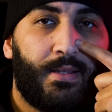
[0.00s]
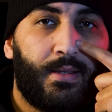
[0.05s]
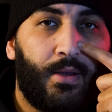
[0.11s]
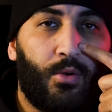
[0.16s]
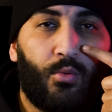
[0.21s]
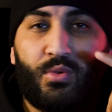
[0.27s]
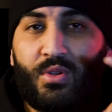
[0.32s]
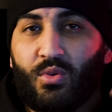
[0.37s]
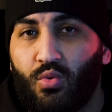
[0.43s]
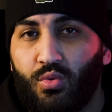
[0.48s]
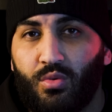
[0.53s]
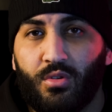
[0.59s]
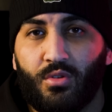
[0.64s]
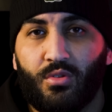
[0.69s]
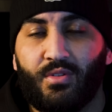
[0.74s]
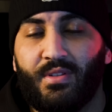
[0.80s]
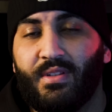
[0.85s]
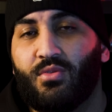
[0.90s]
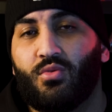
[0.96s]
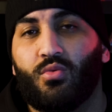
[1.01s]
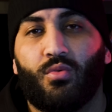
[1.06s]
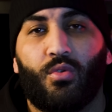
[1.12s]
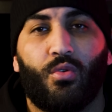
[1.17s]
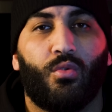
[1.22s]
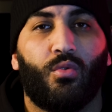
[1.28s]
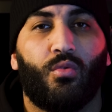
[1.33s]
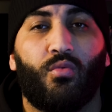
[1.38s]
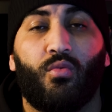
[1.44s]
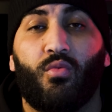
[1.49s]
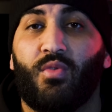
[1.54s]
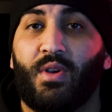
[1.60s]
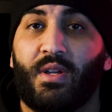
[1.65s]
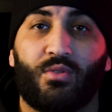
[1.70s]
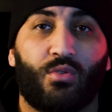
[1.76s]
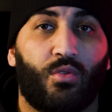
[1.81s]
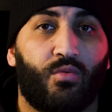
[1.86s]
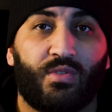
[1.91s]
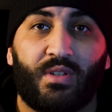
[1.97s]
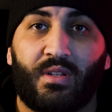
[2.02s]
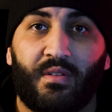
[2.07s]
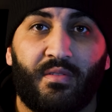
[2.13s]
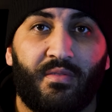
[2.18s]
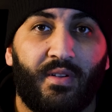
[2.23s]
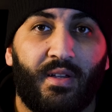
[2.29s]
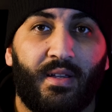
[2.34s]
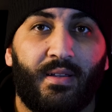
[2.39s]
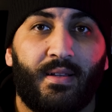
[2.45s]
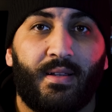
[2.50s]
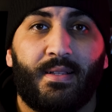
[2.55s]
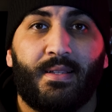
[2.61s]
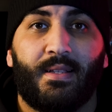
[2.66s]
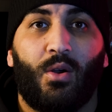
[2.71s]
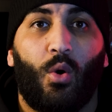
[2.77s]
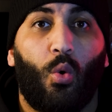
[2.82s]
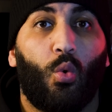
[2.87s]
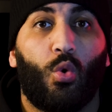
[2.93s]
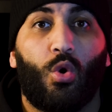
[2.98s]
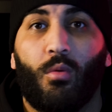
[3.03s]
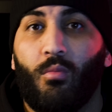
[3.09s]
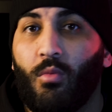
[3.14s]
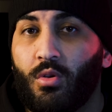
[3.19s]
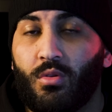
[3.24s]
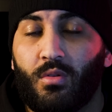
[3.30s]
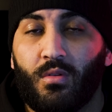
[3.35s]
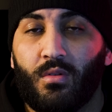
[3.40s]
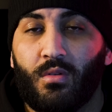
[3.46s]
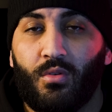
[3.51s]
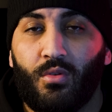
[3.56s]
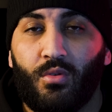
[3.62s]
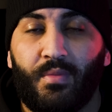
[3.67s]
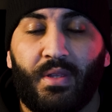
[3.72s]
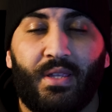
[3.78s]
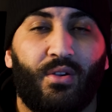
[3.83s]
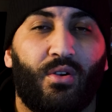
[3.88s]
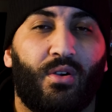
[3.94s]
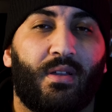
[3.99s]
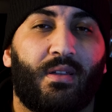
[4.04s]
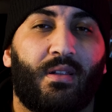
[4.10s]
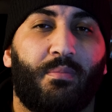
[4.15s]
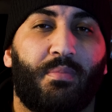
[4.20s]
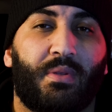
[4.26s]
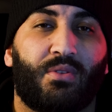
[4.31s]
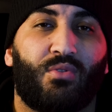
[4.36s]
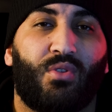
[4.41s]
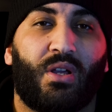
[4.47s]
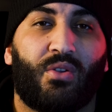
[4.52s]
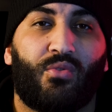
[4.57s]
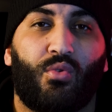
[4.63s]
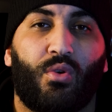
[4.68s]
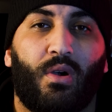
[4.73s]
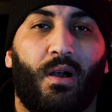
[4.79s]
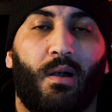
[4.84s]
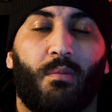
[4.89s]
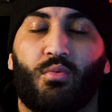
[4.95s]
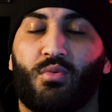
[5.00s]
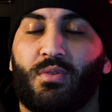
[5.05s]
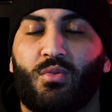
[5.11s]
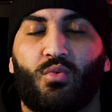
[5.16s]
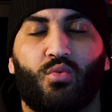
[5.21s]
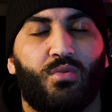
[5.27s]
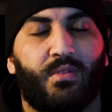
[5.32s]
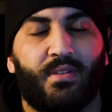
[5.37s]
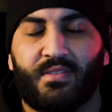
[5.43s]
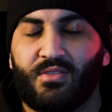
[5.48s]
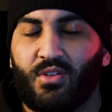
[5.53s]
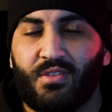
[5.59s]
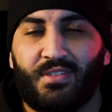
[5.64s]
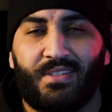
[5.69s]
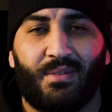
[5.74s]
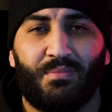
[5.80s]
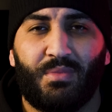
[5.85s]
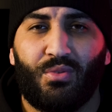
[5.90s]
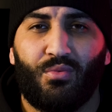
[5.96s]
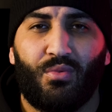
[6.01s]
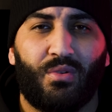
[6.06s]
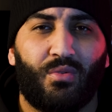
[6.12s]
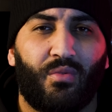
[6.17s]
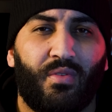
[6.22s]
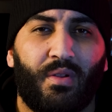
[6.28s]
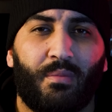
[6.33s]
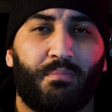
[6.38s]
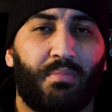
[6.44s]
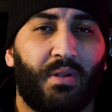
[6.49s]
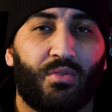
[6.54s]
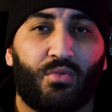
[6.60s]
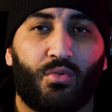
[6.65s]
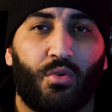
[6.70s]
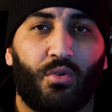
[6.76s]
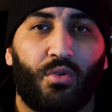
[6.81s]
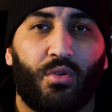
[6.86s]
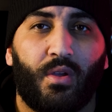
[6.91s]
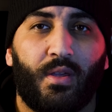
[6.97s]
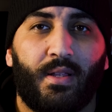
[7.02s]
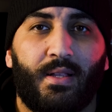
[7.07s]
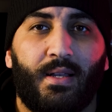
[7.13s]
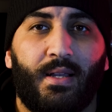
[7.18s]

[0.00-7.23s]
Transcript: Euh, on écoute euh, des sons que vous faites, que vous avez fait. On commente euh, le meilleur et le pire de la curap. On écoute les sorties à minuit. On fait plein de trucs.